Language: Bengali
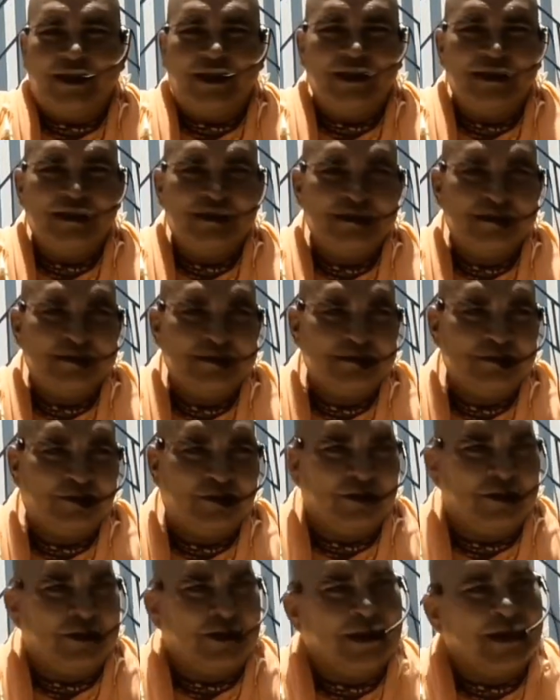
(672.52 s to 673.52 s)
দিয়ে
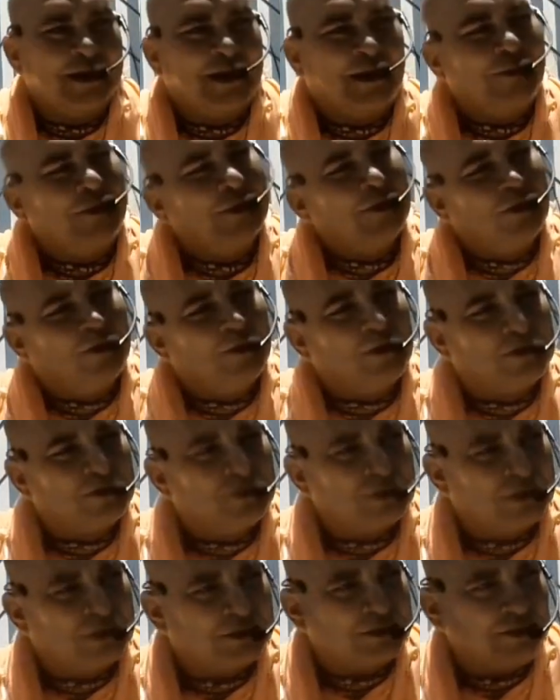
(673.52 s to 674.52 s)
ভগবানের নাম অনবরত
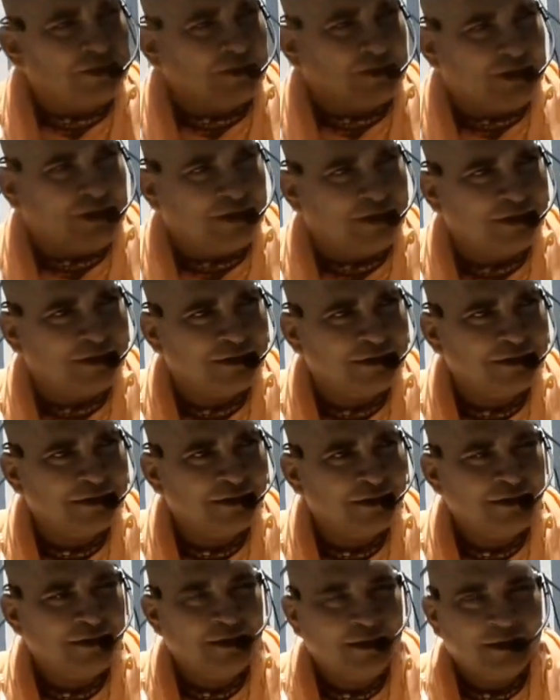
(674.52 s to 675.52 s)
কীর্তন করেন
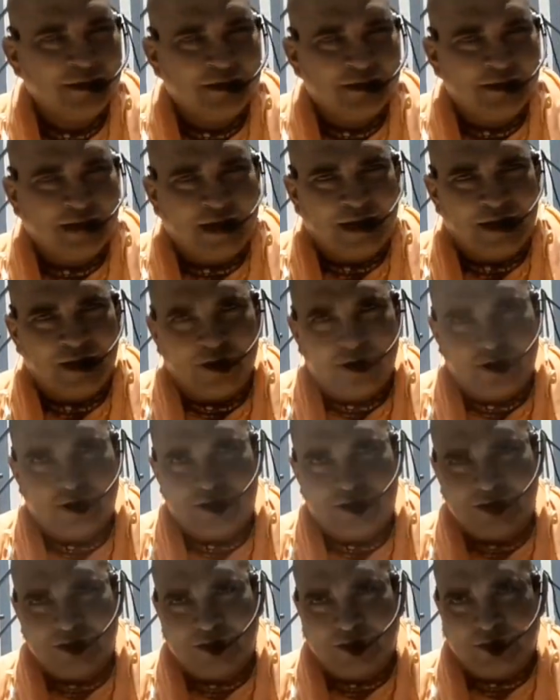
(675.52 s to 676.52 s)

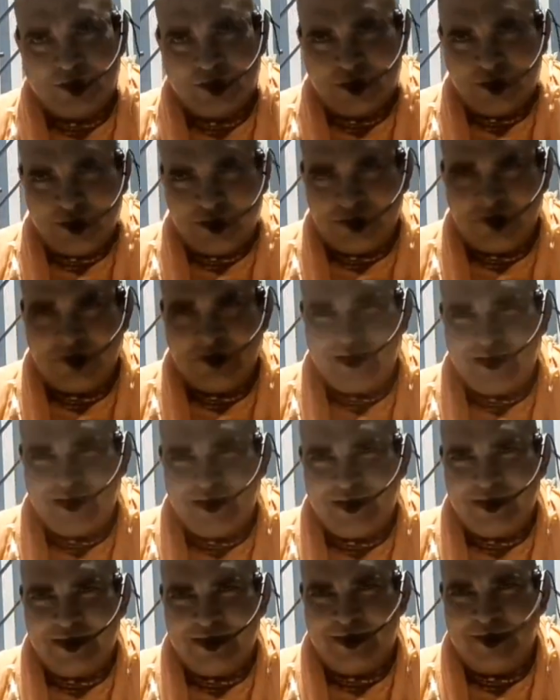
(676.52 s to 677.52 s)
নারদ
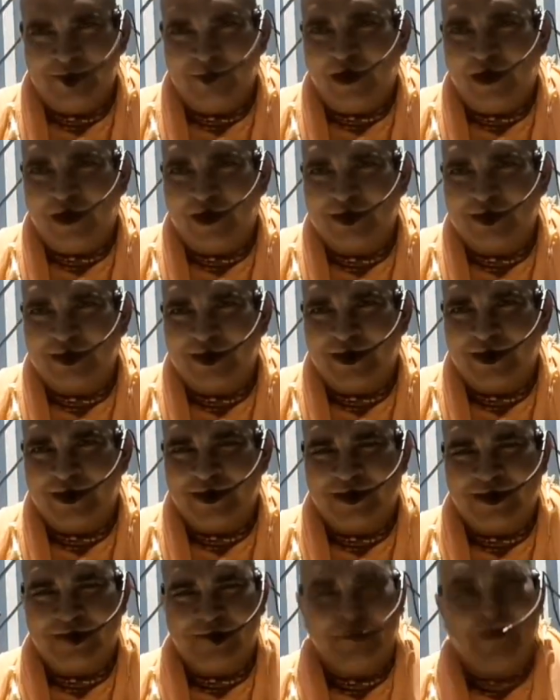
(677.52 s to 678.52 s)
মুনি
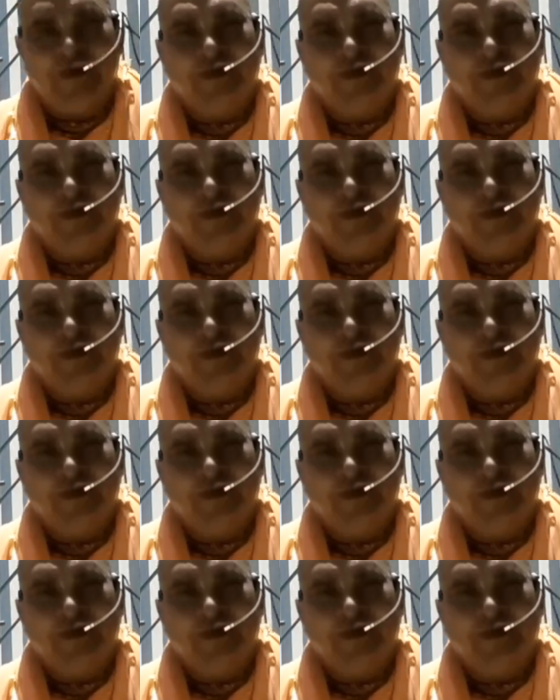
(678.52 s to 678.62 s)
বাজাই